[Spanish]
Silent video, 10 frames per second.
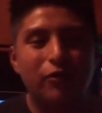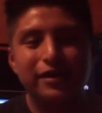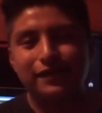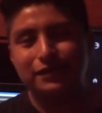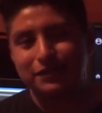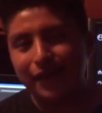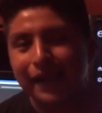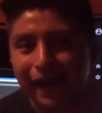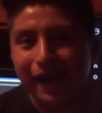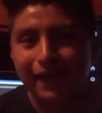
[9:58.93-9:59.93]
voy a
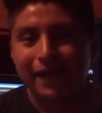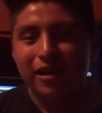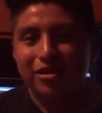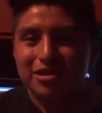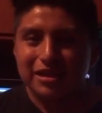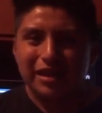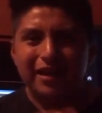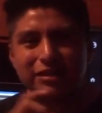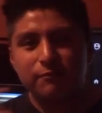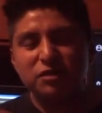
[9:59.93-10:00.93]
instalar y quizá
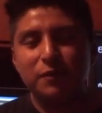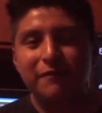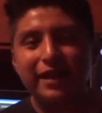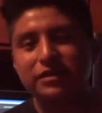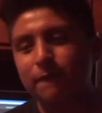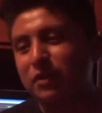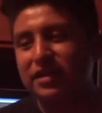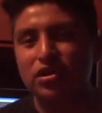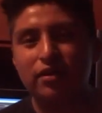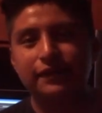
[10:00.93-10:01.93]
les dé mis primeras
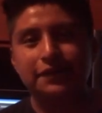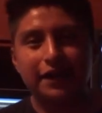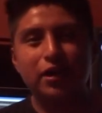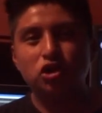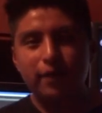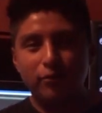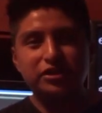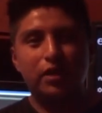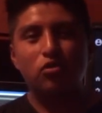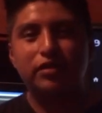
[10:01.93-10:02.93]
impresiones. Así que nos
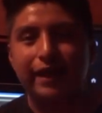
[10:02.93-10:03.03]
vemos en un